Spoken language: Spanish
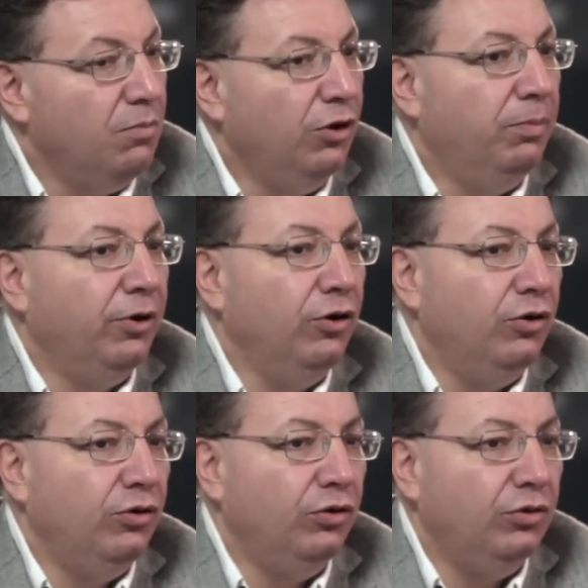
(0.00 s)
Bueno, pero
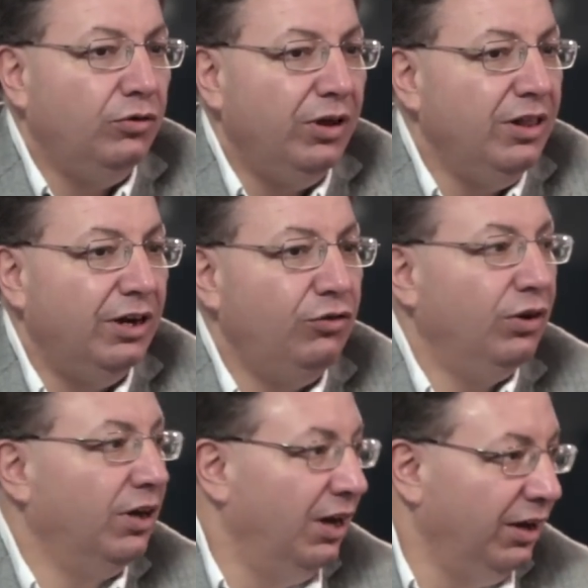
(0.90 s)
no, hay eh,
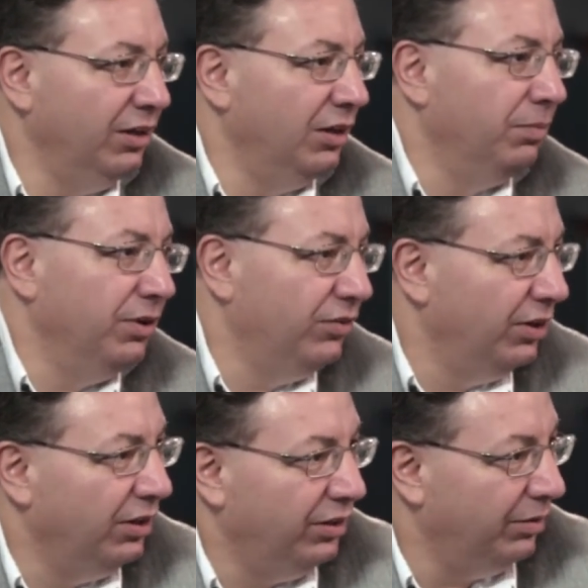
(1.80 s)
derecho a que la gente piense
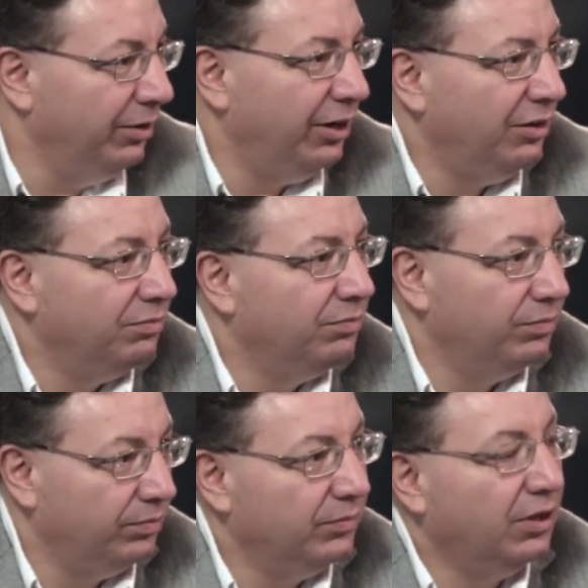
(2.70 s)
de esa manera. Hay
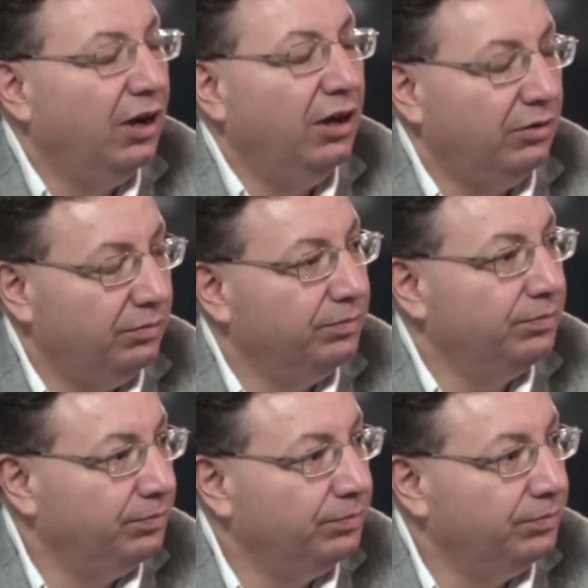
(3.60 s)
derecho que piense de esa manera,